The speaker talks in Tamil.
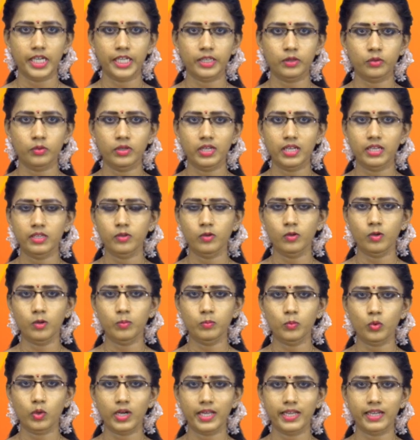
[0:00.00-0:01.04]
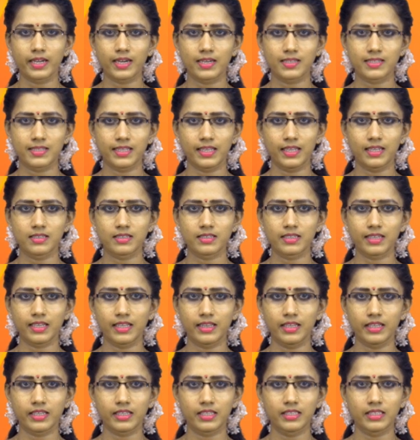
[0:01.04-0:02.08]
இத்துடன் ஓம் தொலைக்காட்சியின்
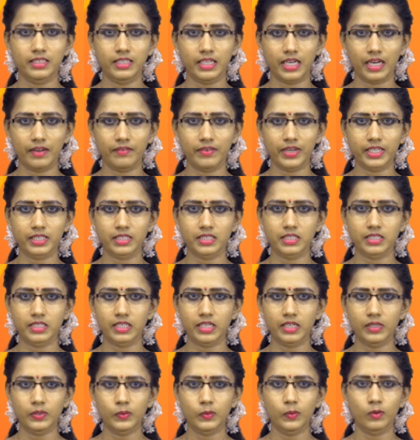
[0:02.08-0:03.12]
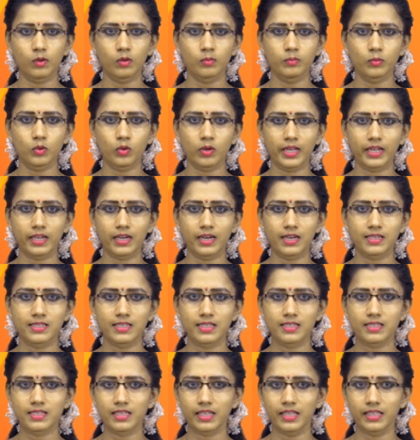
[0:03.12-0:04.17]
செய்திகள் நிறைவடைகின்றன ஓம்
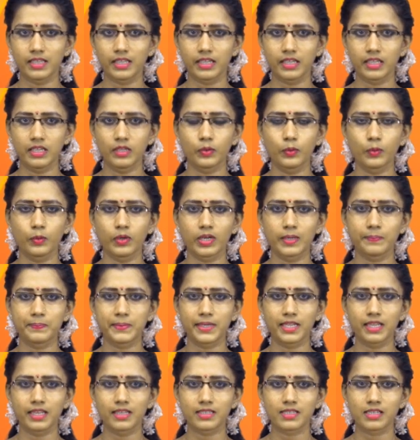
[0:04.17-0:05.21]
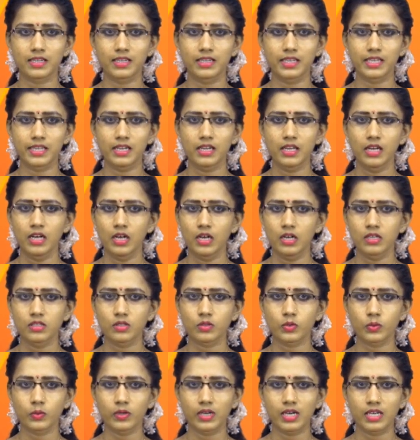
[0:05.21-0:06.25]
தொலைக்காட்சி செய்தியில் உங்கள் பிரதேசங்களில்
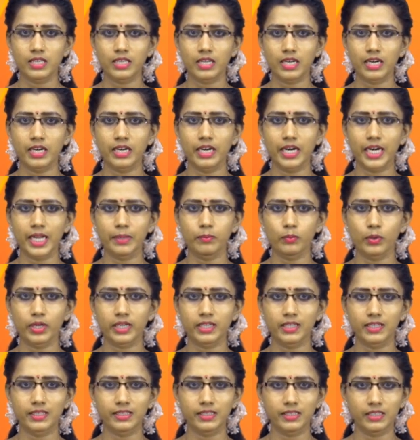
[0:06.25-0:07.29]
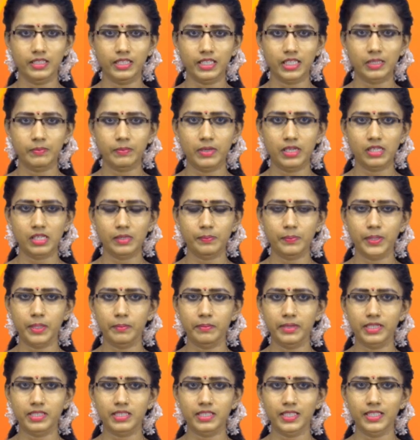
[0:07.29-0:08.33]
சுகாதார நடைமுறைகளை இறுக்கமாக
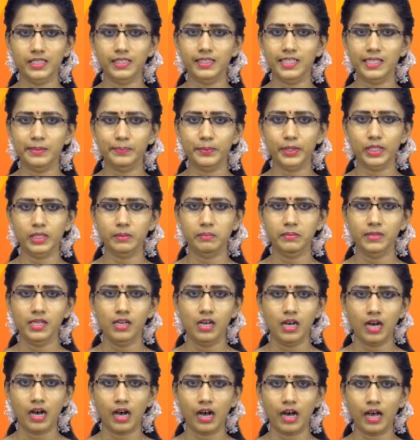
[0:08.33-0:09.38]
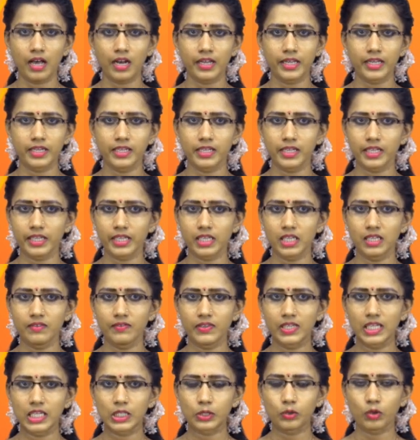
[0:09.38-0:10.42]
பின்பற்றி இடம்பெறும் ஆலய
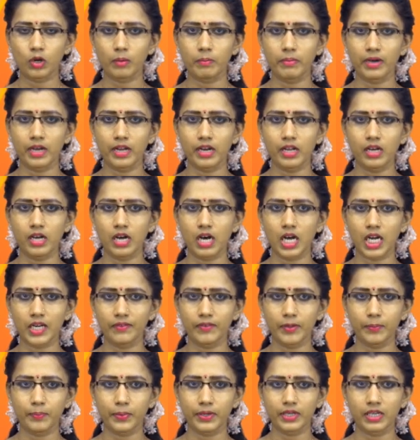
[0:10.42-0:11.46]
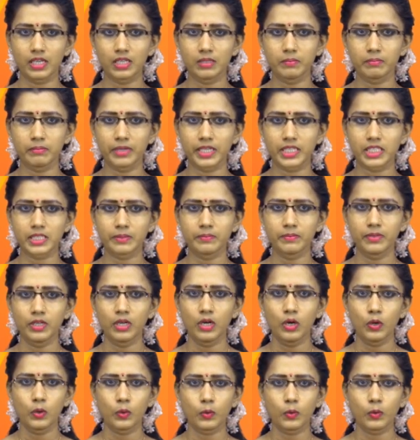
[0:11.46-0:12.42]
நிகழ்வுகள் தொடர்பான அறிவிப்புகள் மற்றும்